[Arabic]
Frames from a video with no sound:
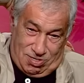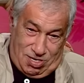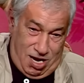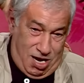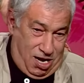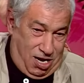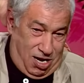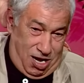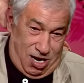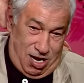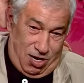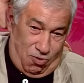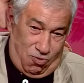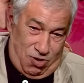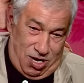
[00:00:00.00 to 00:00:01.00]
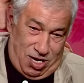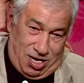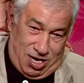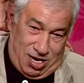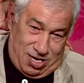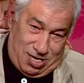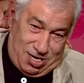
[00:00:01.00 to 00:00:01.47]
لا لا لا ناخو لا
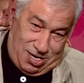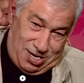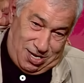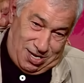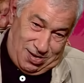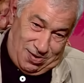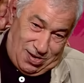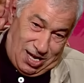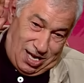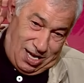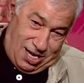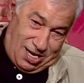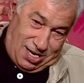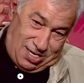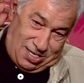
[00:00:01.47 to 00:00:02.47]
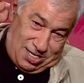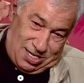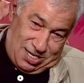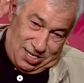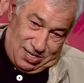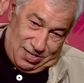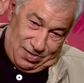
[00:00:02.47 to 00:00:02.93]
نكردي لا نخلص
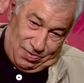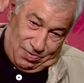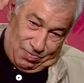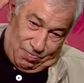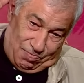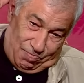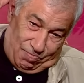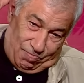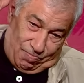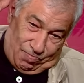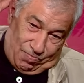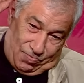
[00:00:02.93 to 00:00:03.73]
اش تخدم توفيق؟